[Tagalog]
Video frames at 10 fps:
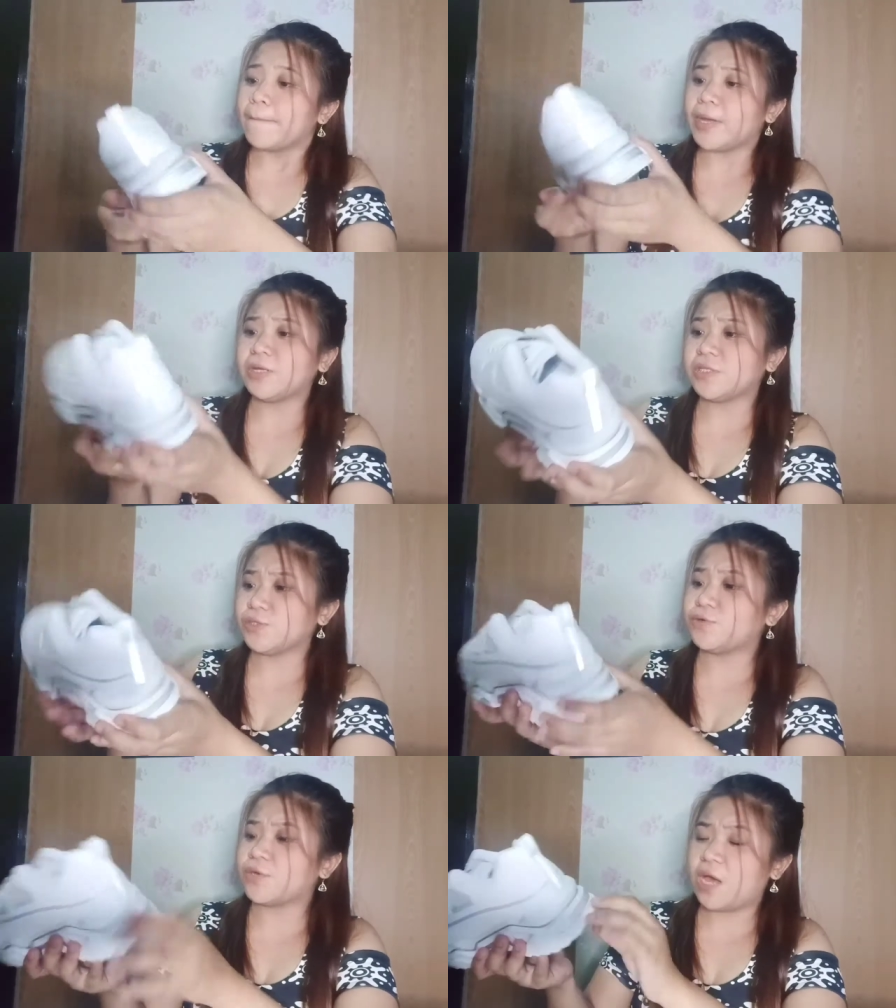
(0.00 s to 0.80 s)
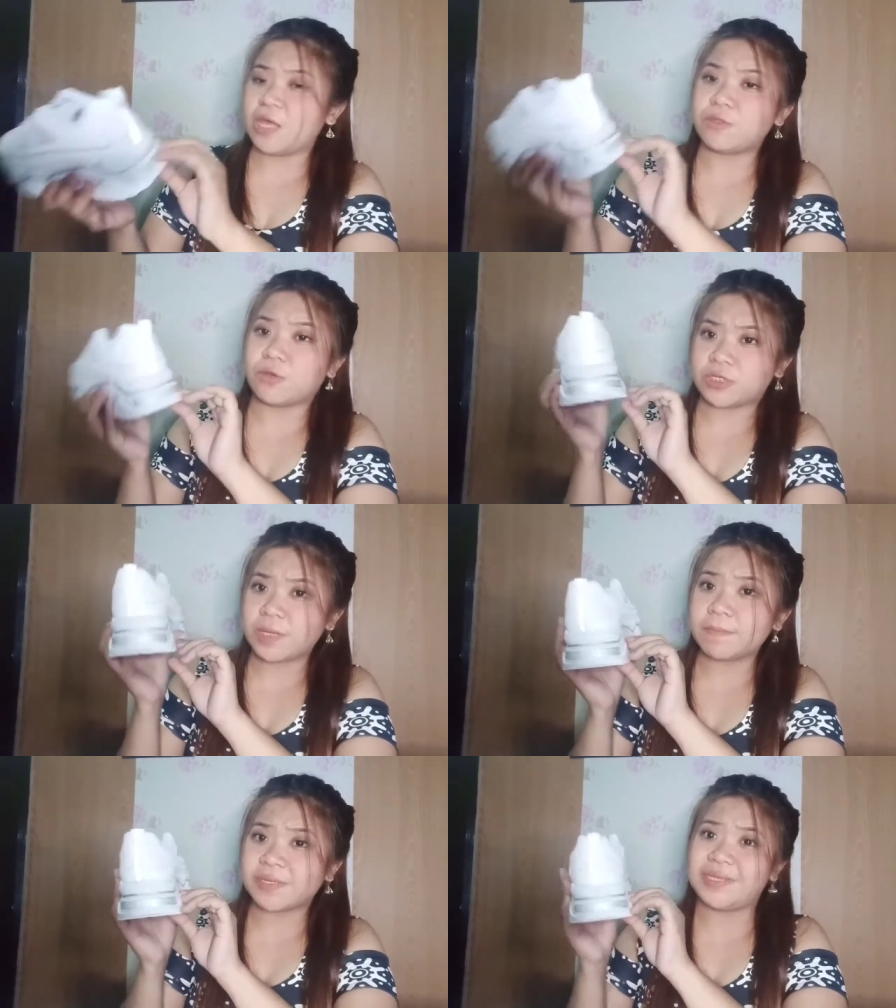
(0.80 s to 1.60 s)
Pero siguro, ano,
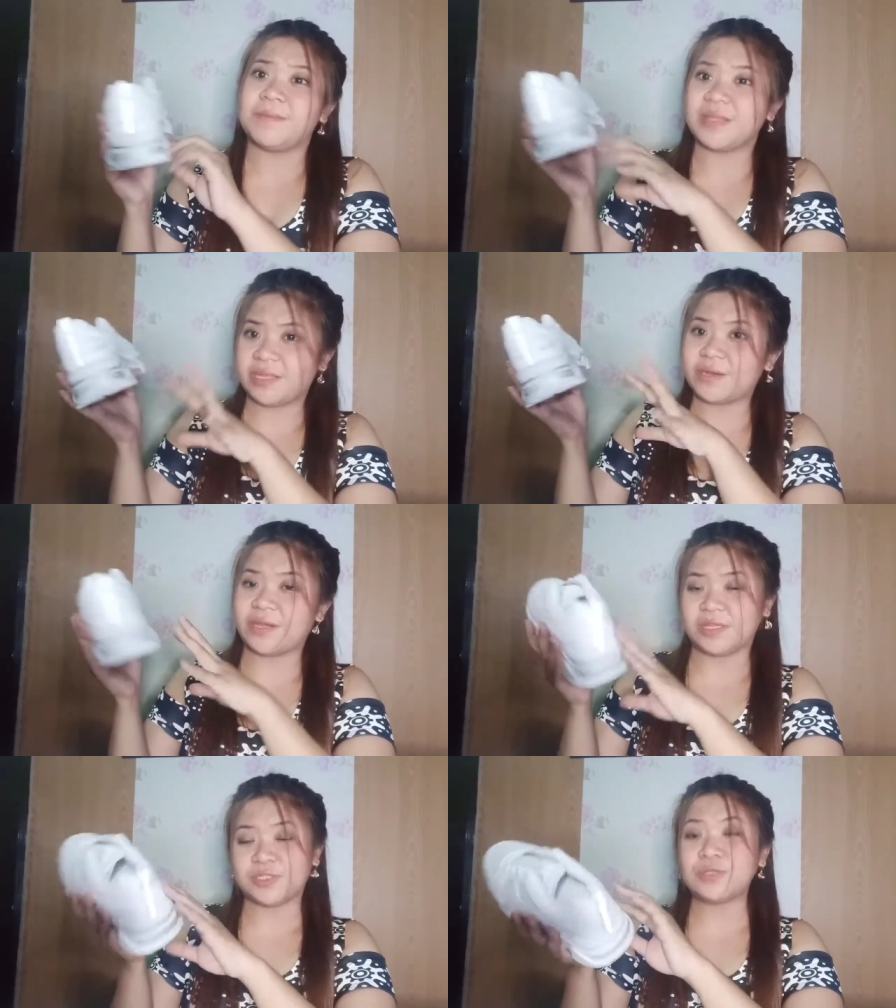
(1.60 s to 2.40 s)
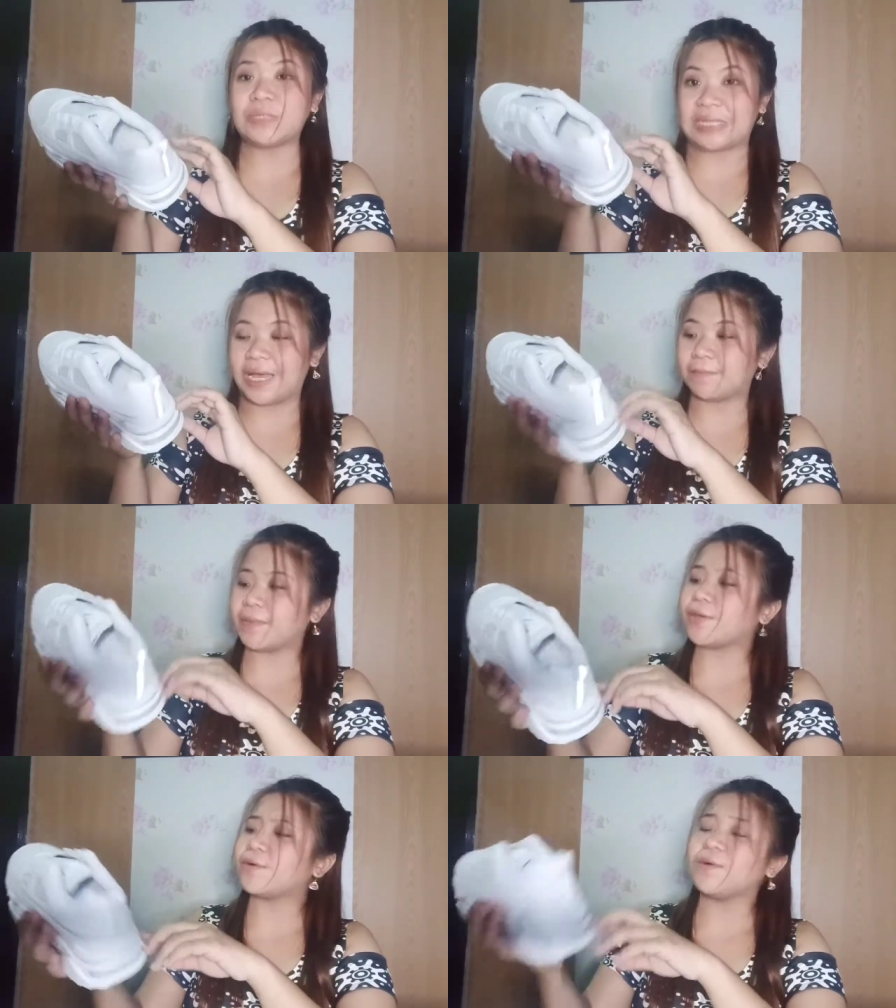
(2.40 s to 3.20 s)
syempre sa materials, yun lang.
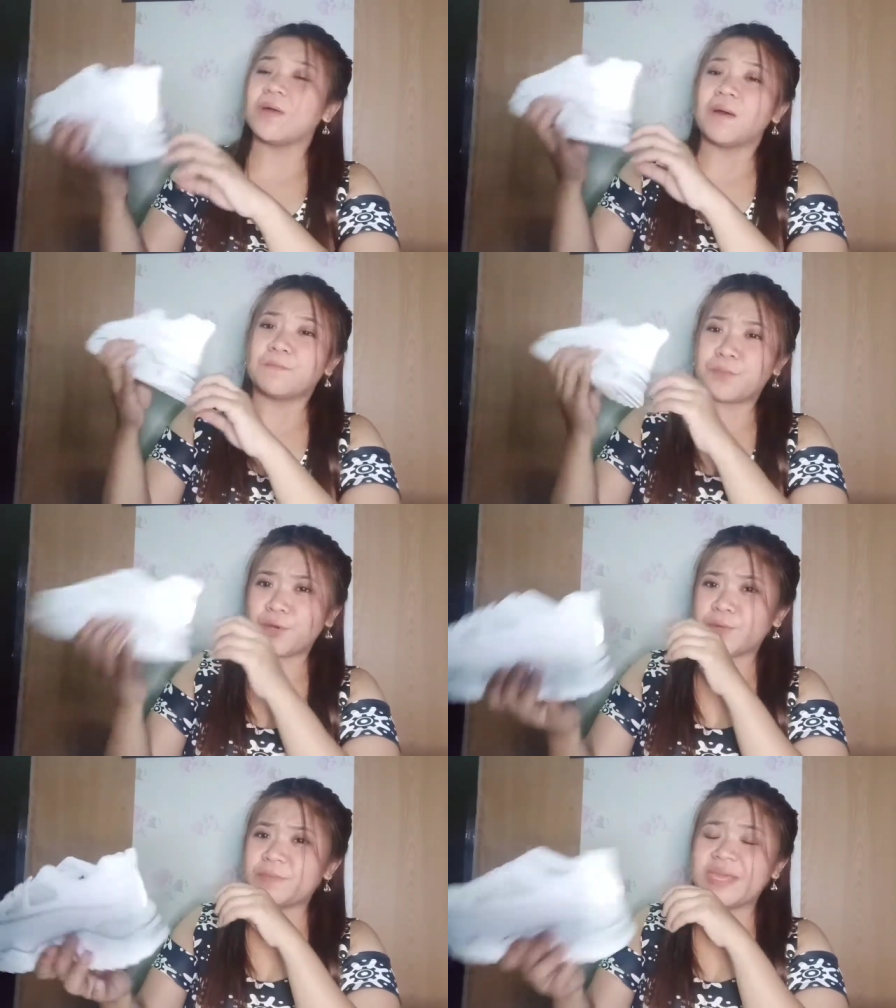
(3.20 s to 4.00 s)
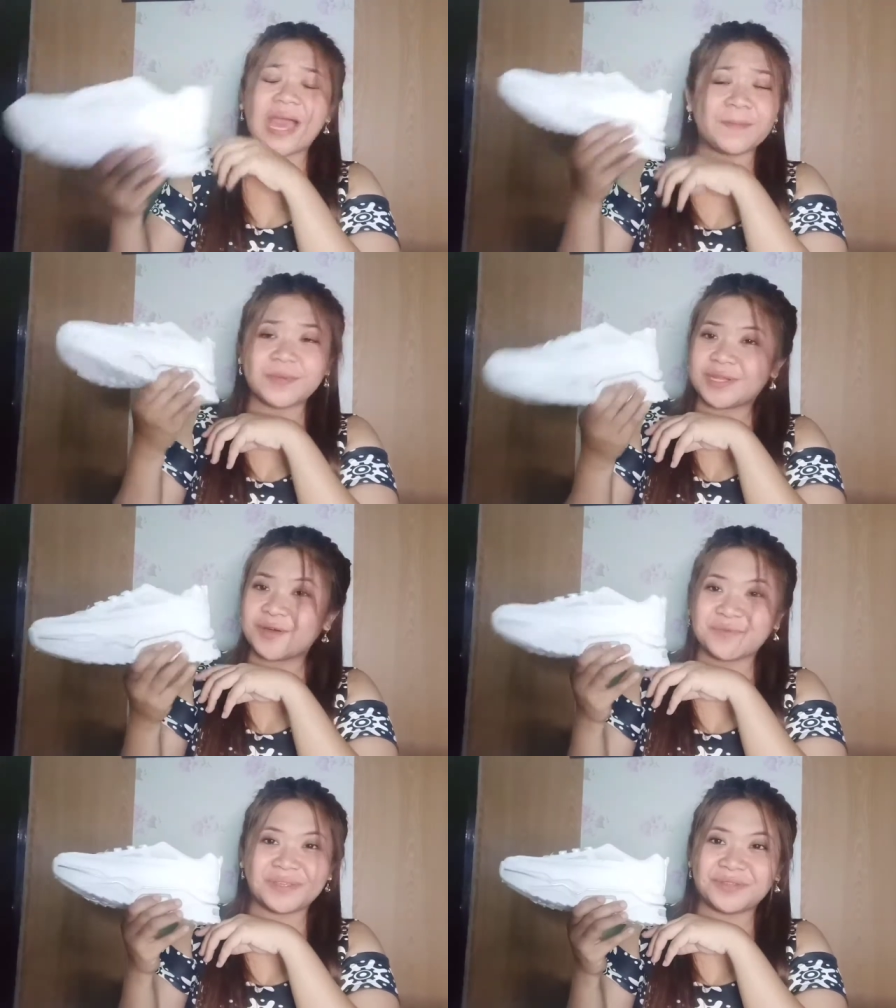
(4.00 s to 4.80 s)
Pero for me, happy na
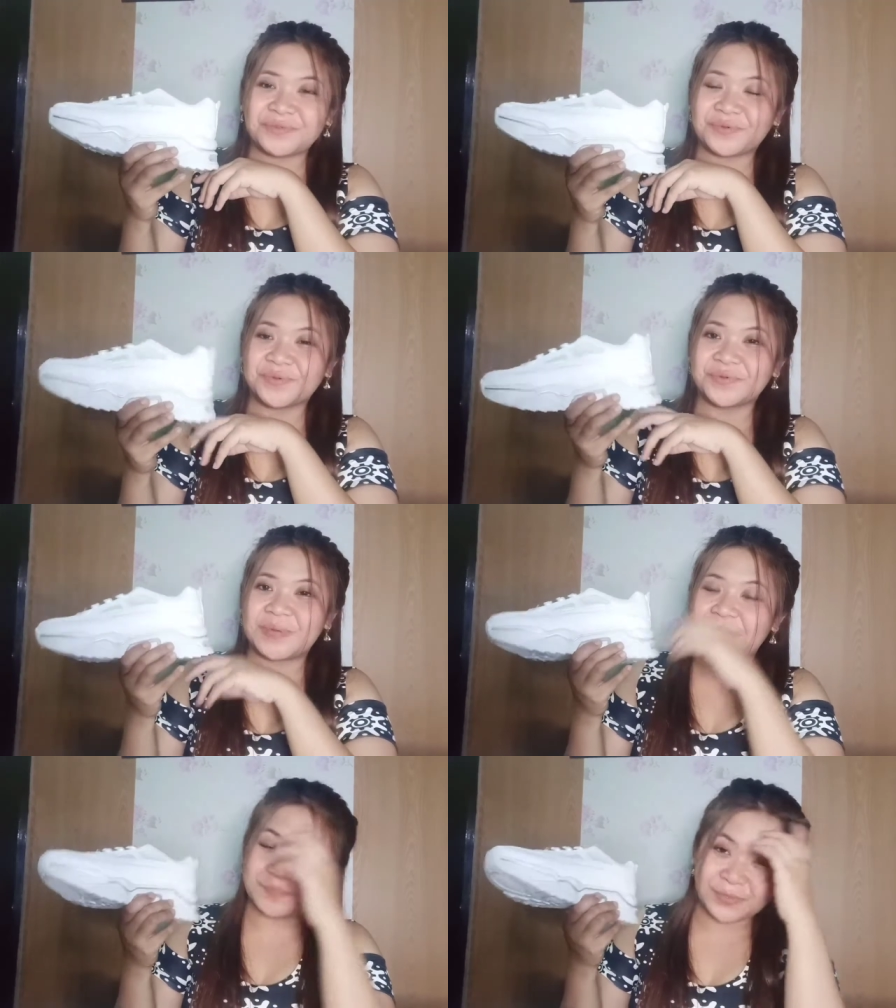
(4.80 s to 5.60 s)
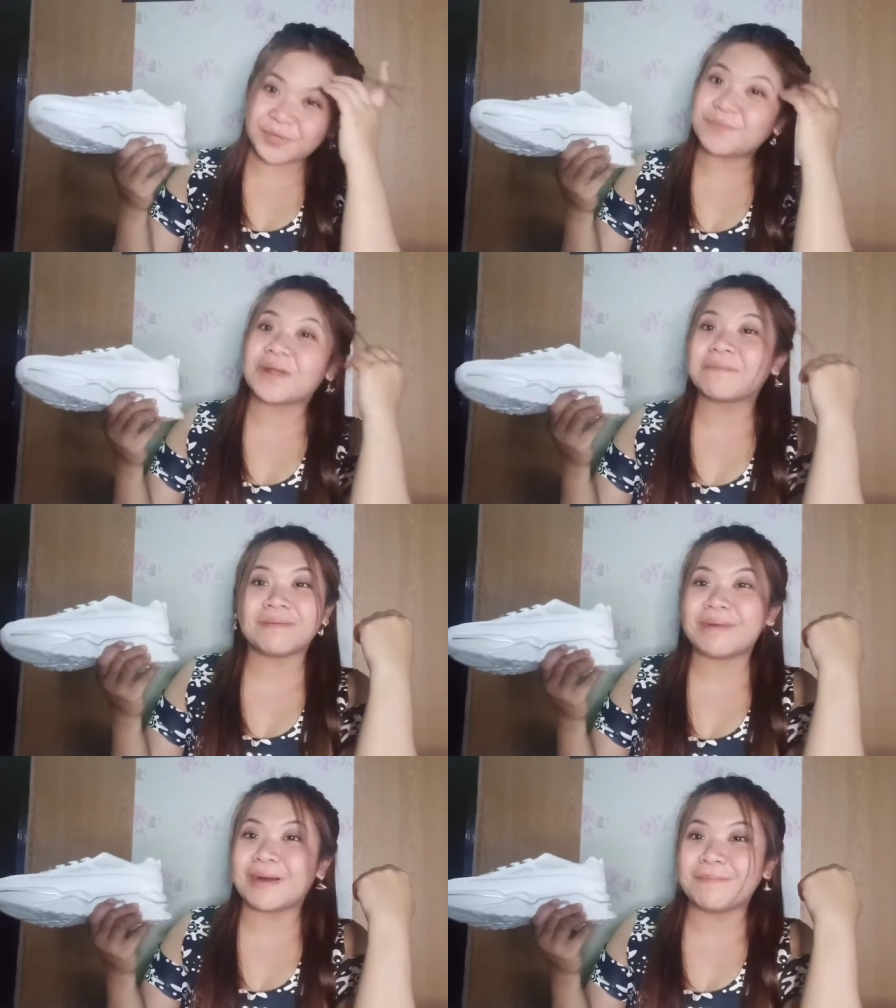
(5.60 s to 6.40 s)
ako dito. Sobrang
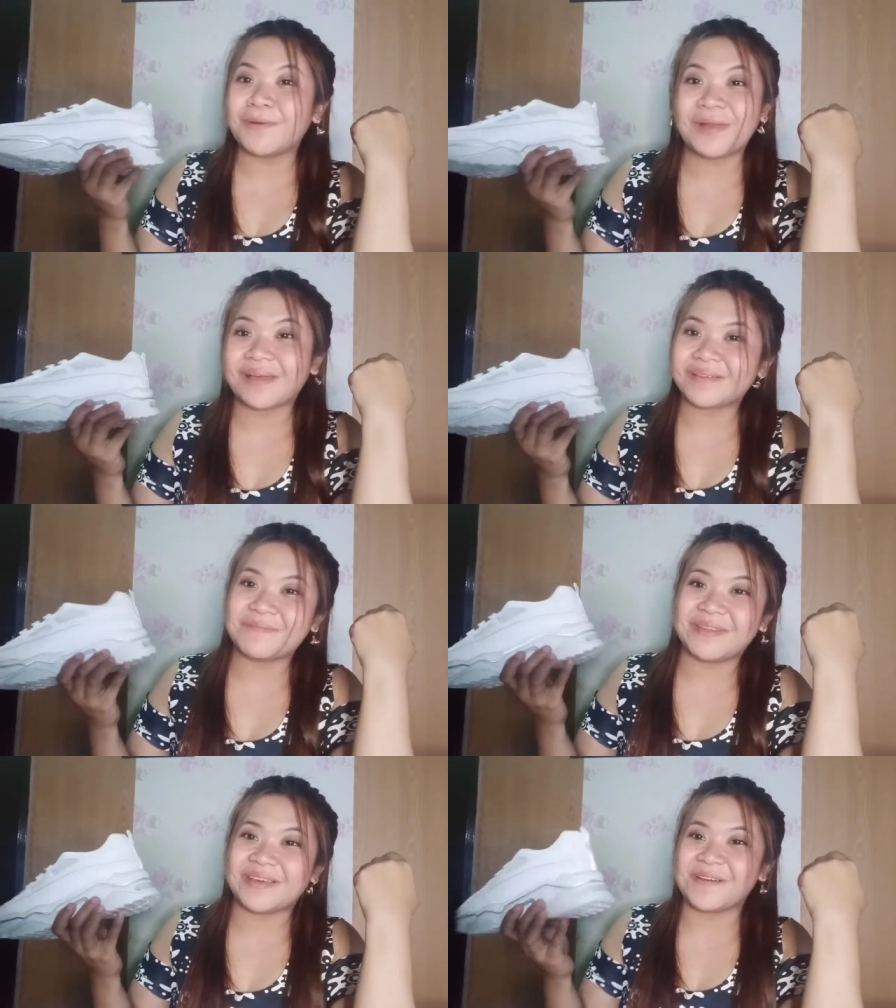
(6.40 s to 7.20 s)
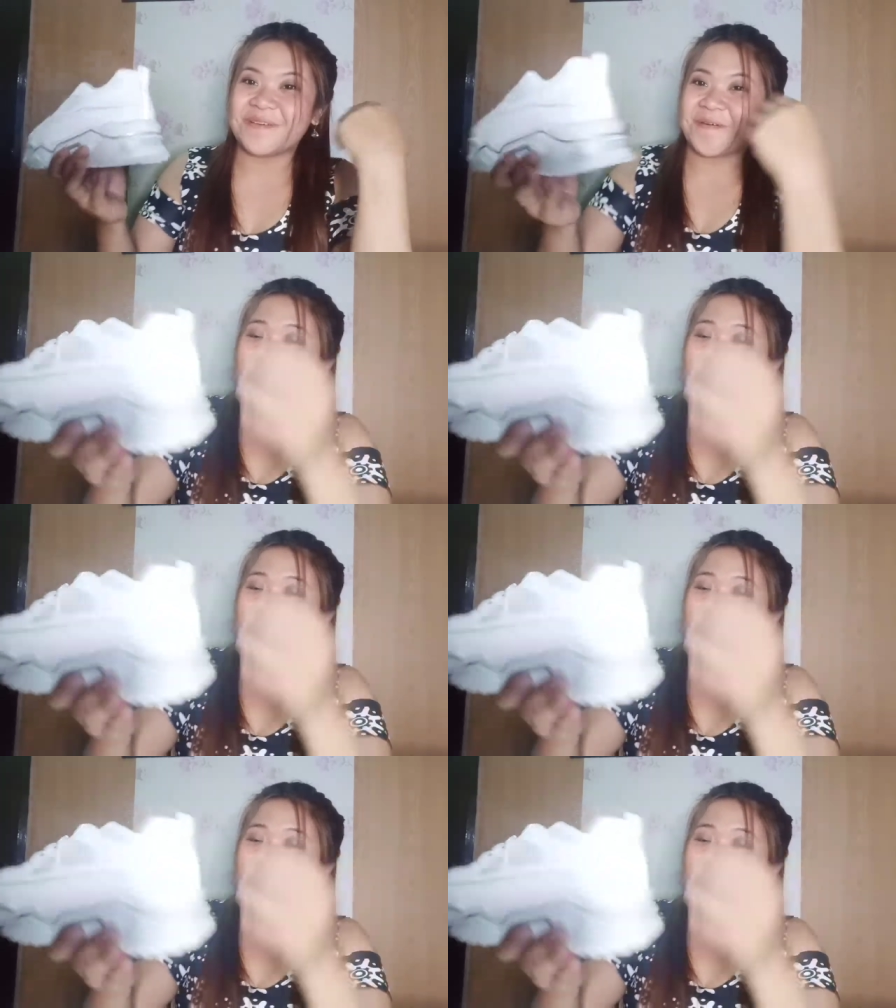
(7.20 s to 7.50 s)
mababaw lang naman ako.